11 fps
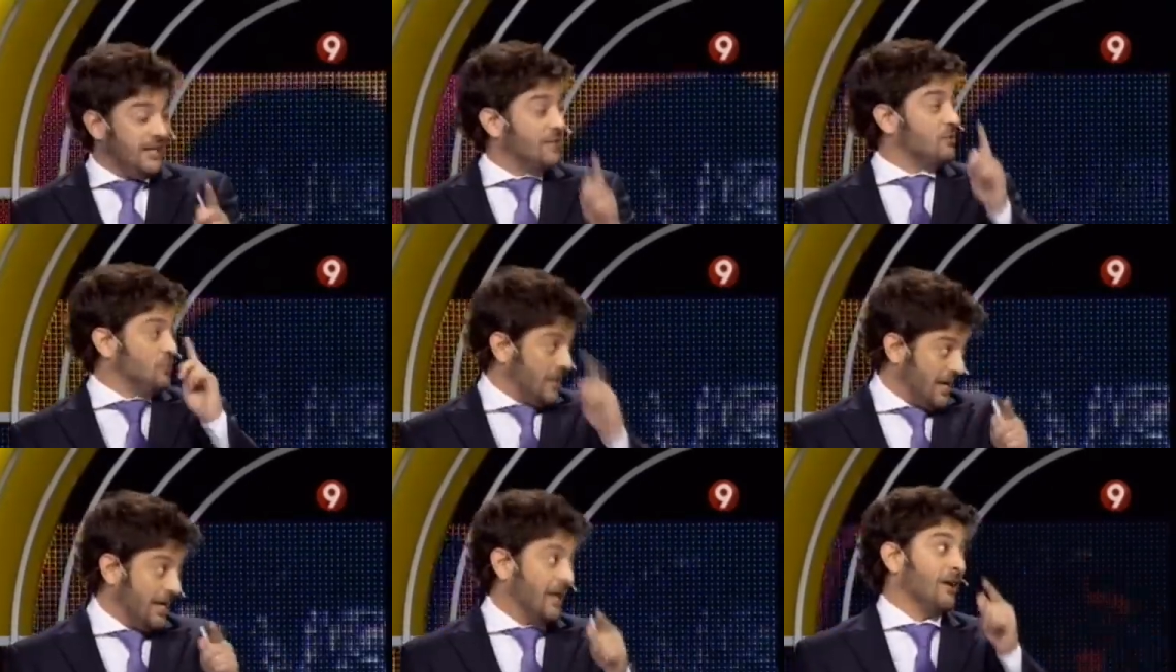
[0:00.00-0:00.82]
a
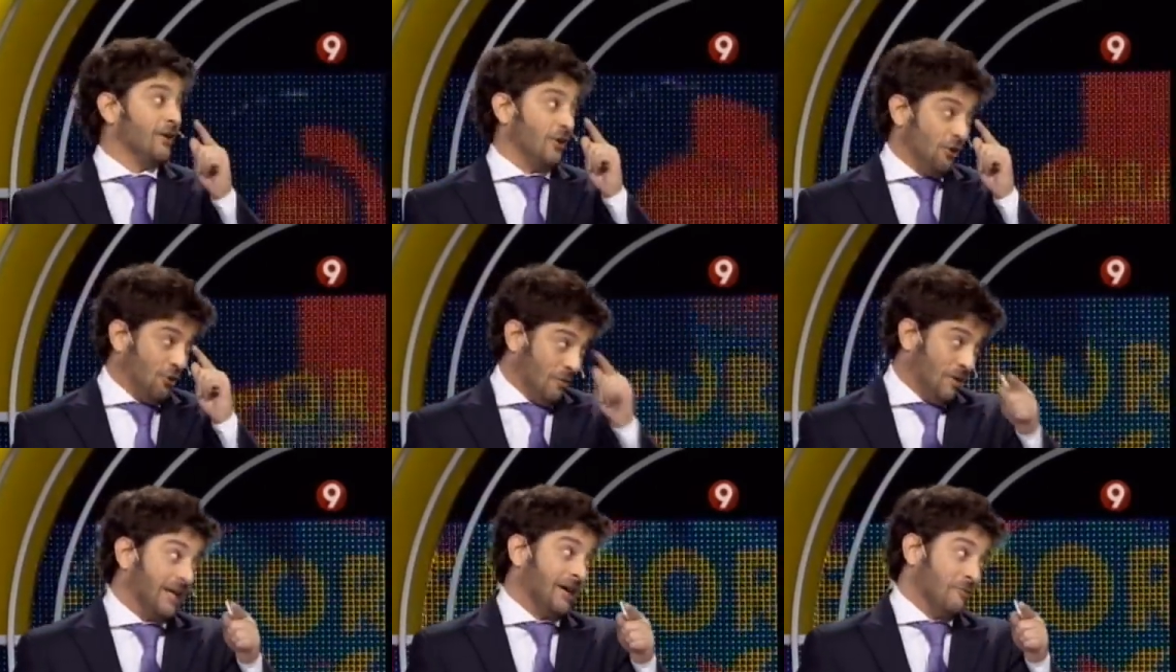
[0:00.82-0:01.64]
Susana cómo
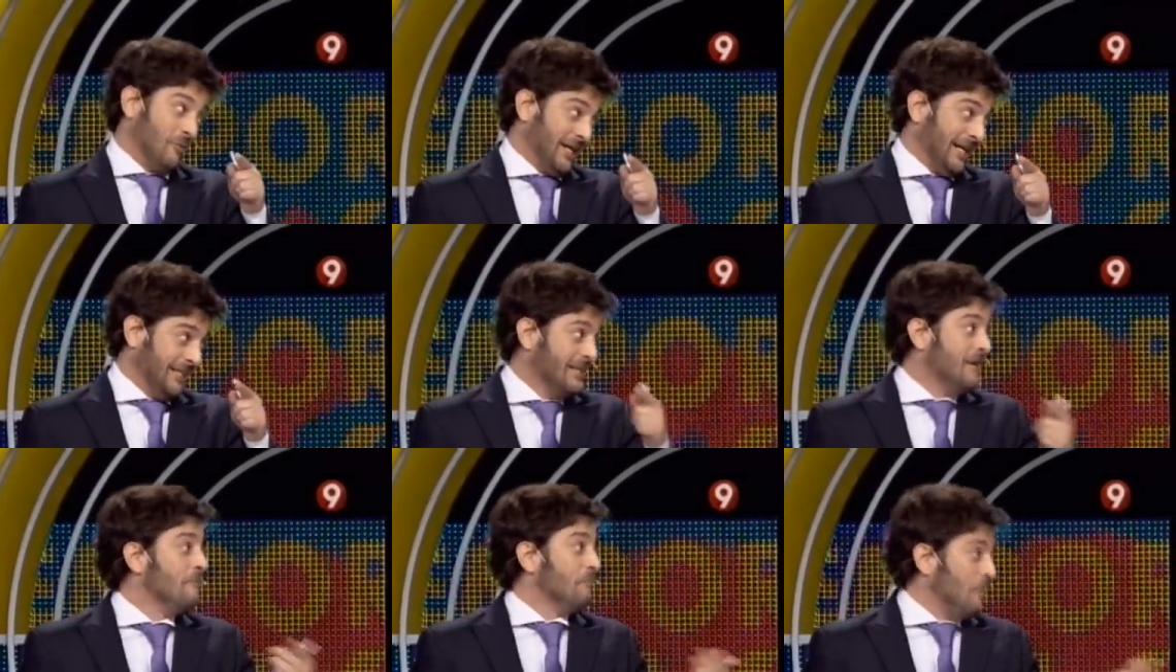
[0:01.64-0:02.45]
hay que comunicar. ¿Vos